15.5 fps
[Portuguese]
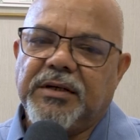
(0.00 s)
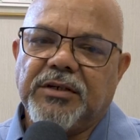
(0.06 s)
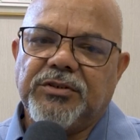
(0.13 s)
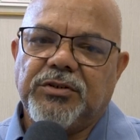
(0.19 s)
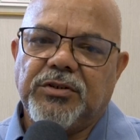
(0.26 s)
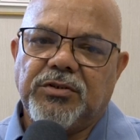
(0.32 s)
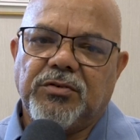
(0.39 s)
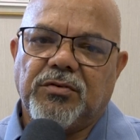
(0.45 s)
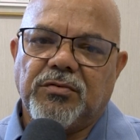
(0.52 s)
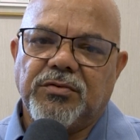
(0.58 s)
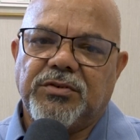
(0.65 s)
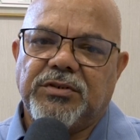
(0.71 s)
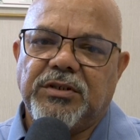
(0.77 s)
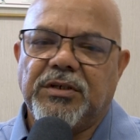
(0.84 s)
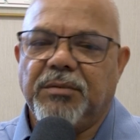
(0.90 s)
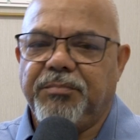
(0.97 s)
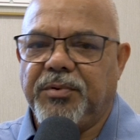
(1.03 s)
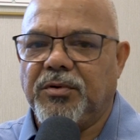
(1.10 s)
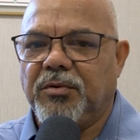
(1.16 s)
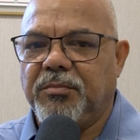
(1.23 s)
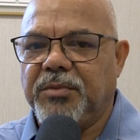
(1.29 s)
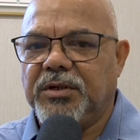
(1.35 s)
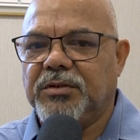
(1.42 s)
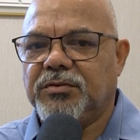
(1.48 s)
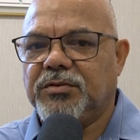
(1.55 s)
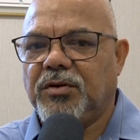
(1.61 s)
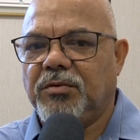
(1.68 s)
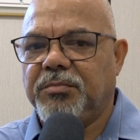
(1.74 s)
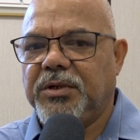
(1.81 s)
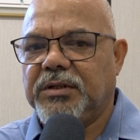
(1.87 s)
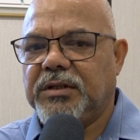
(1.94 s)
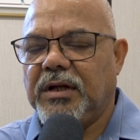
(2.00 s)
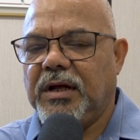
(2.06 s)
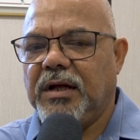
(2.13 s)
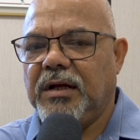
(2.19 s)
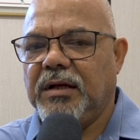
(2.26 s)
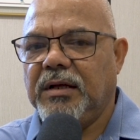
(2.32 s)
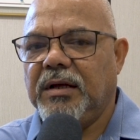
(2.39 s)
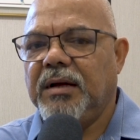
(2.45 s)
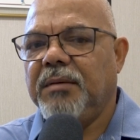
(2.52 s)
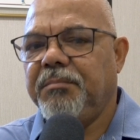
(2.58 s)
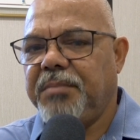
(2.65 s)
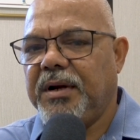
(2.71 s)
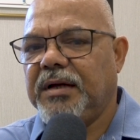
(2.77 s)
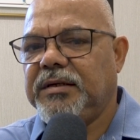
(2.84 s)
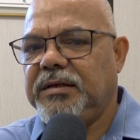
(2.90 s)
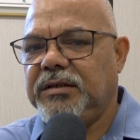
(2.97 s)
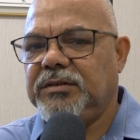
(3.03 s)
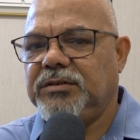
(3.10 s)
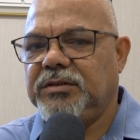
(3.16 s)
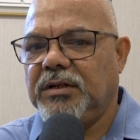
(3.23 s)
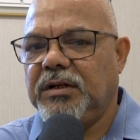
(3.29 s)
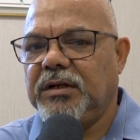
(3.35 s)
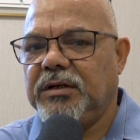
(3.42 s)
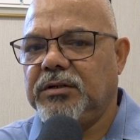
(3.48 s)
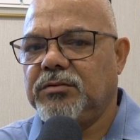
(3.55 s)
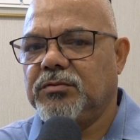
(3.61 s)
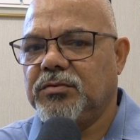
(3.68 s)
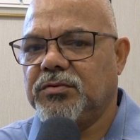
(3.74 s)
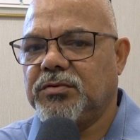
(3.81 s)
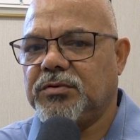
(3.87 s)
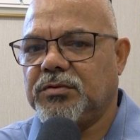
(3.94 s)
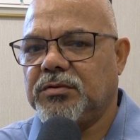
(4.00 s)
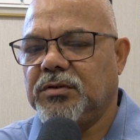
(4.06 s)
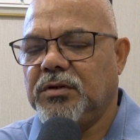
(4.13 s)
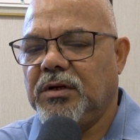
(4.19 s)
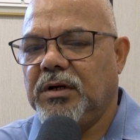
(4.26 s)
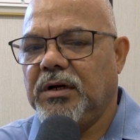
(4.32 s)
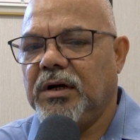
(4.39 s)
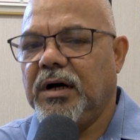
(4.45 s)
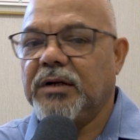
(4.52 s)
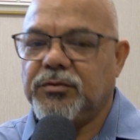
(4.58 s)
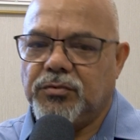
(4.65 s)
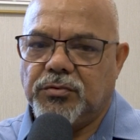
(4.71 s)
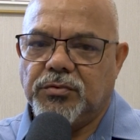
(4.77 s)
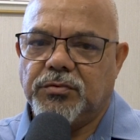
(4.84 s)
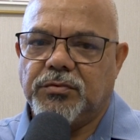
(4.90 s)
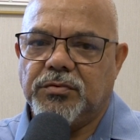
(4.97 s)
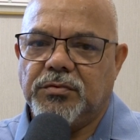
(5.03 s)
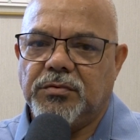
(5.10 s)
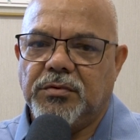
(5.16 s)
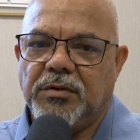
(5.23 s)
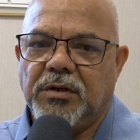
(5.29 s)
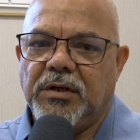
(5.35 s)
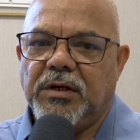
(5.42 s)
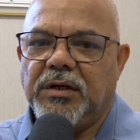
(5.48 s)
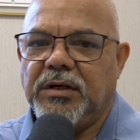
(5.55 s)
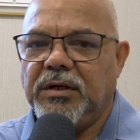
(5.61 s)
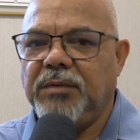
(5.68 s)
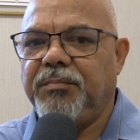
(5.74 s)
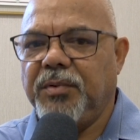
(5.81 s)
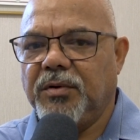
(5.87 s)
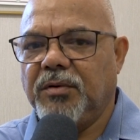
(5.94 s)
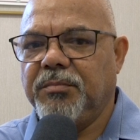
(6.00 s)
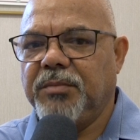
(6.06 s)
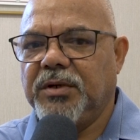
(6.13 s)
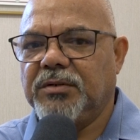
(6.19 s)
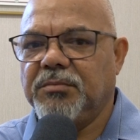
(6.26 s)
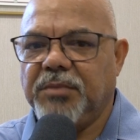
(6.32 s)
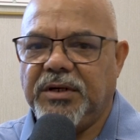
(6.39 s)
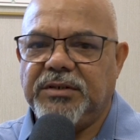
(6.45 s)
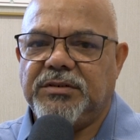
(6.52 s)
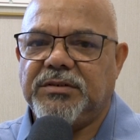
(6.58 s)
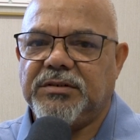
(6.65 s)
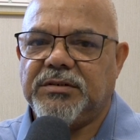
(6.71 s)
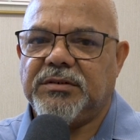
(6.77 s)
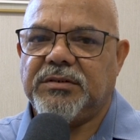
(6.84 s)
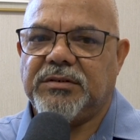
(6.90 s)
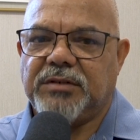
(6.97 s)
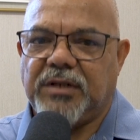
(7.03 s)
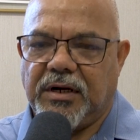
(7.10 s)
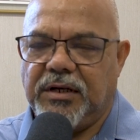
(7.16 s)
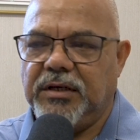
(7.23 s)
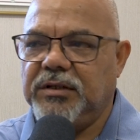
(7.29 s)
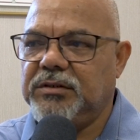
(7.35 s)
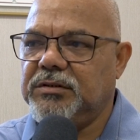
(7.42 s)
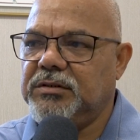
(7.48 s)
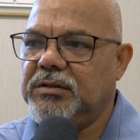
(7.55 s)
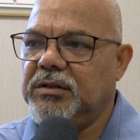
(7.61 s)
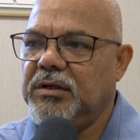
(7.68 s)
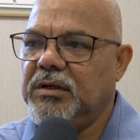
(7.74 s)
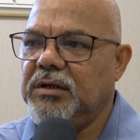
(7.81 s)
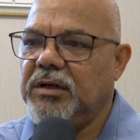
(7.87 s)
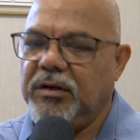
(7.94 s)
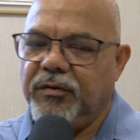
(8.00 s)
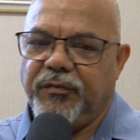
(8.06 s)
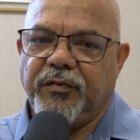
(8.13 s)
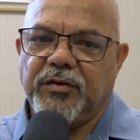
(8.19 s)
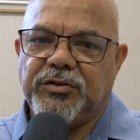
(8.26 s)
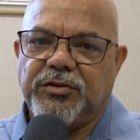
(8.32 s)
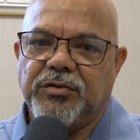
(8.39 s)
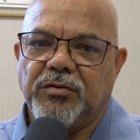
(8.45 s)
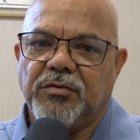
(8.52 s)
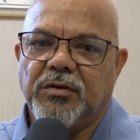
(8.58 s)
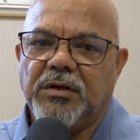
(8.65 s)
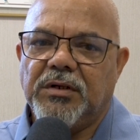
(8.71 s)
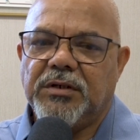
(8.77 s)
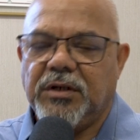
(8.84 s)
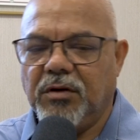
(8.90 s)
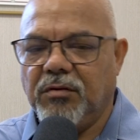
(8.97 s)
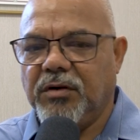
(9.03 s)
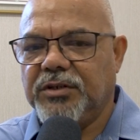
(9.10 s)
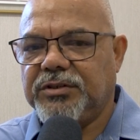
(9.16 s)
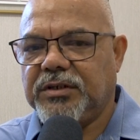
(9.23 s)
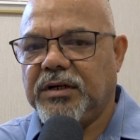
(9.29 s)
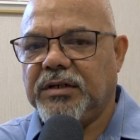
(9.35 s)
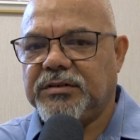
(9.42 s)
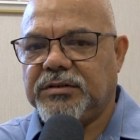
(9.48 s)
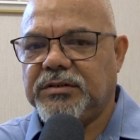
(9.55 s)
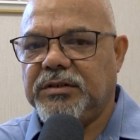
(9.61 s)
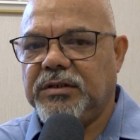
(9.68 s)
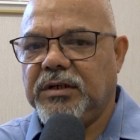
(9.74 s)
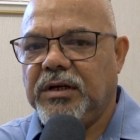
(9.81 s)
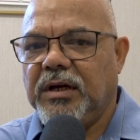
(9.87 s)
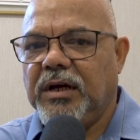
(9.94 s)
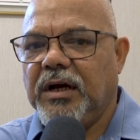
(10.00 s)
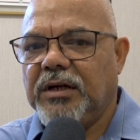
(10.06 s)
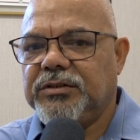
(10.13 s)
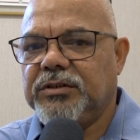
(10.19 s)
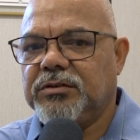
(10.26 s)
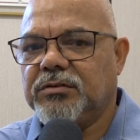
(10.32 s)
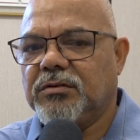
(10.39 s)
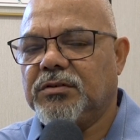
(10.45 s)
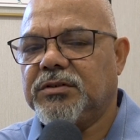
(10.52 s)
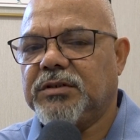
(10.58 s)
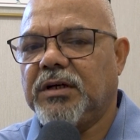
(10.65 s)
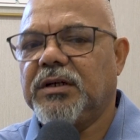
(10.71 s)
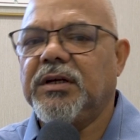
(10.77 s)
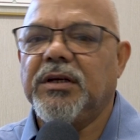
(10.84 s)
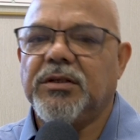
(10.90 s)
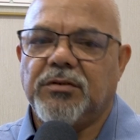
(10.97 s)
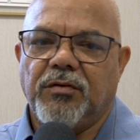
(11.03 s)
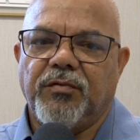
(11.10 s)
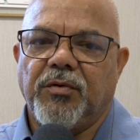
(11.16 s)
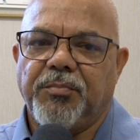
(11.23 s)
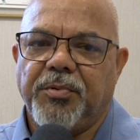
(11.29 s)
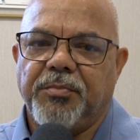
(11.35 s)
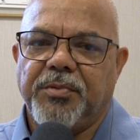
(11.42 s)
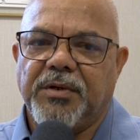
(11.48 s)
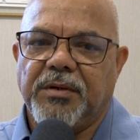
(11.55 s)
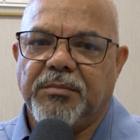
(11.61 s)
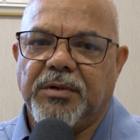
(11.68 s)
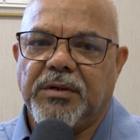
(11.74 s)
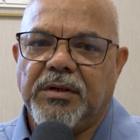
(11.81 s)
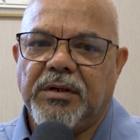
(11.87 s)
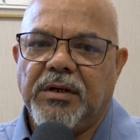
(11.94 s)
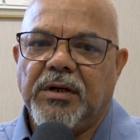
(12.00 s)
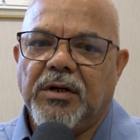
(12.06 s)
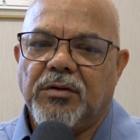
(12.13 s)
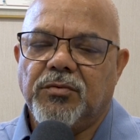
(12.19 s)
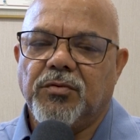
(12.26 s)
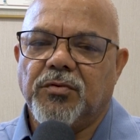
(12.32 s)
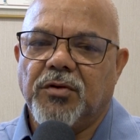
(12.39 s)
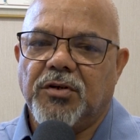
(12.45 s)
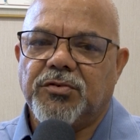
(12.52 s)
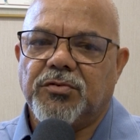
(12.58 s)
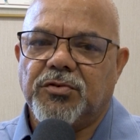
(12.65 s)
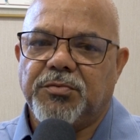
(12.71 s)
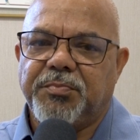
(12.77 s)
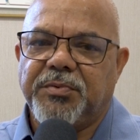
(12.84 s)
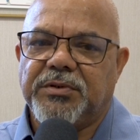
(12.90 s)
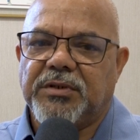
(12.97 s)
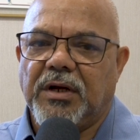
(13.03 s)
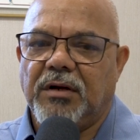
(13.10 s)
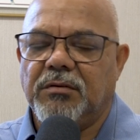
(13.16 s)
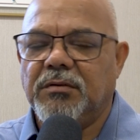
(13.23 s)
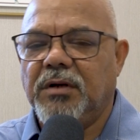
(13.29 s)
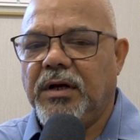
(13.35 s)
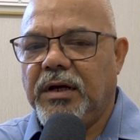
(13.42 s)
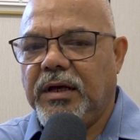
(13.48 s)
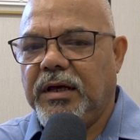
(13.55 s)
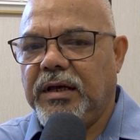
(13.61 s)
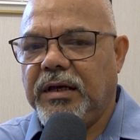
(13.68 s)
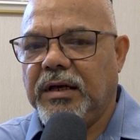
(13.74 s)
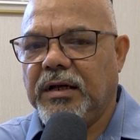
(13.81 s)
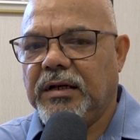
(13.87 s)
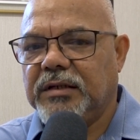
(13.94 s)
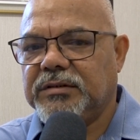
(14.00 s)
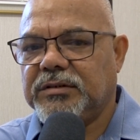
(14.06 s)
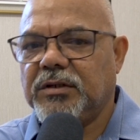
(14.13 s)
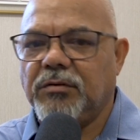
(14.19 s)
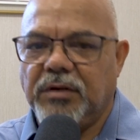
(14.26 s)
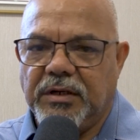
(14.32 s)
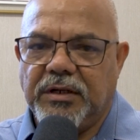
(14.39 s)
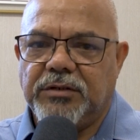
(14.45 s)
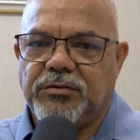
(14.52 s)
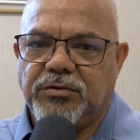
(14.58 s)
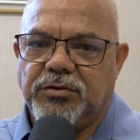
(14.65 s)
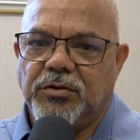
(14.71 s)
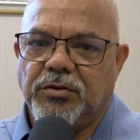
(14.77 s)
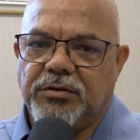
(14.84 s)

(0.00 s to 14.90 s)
que a gente consiga, pelo menos, aumentar para 15 leitos adulto e pelo menos mais 3 infantil, que eu acho que é assim a gente consegue resolver o problema do nosso hospital em relação a leitos de